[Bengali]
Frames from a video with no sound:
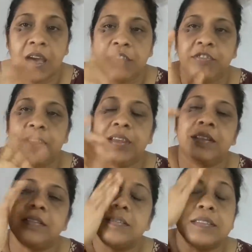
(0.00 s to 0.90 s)
হাই
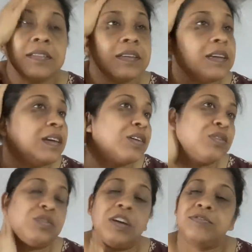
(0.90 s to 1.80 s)
ফ্রেন্ডস
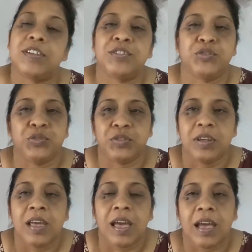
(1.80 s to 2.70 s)
গুড আফটারনুন
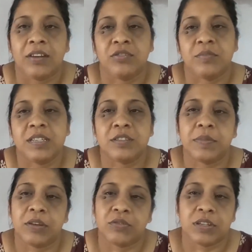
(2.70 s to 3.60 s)
এখন বাজে
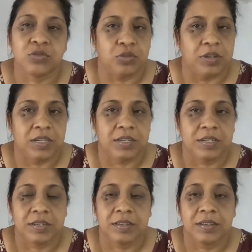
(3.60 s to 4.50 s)
বারোটা চল্লিশ
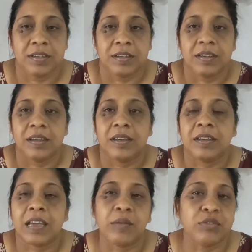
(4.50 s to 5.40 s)

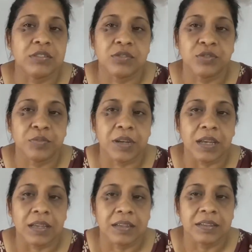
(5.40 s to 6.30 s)
কেমন আছো তোমরা
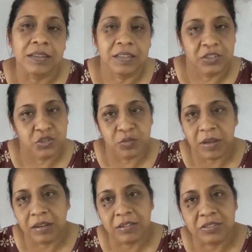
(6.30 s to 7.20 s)
নিশ্চয়ই
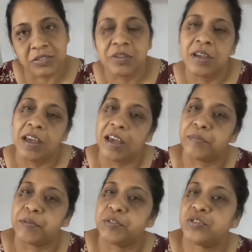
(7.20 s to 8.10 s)
ভালো আছো
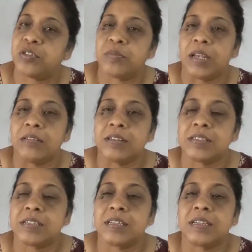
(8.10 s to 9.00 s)
আমি ভীষণ ভালো
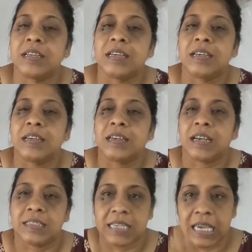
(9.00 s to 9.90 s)
আছি
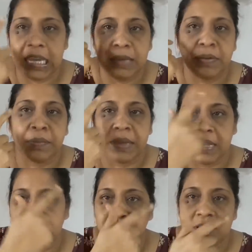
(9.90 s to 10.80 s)
আজকে এইভাবে
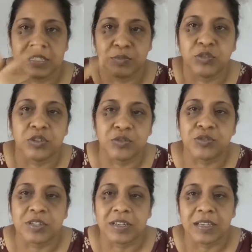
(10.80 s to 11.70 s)
কেন এসছি মনে
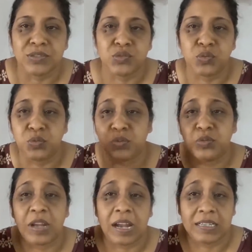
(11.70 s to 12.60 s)
হচ্ছে না চুল
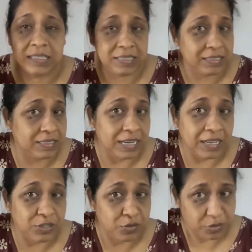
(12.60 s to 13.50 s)
ফুল আর
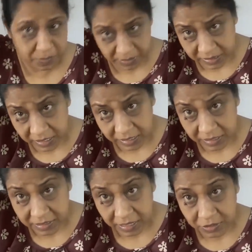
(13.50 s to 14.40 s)
টাইট করে বেঁধে
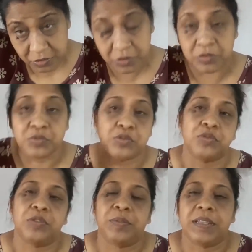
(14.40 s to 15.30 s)
টাইট করে উঁচু
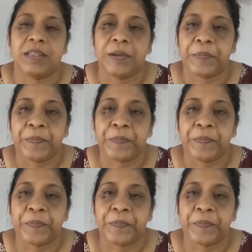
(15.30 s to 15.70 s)
করে বেঁধে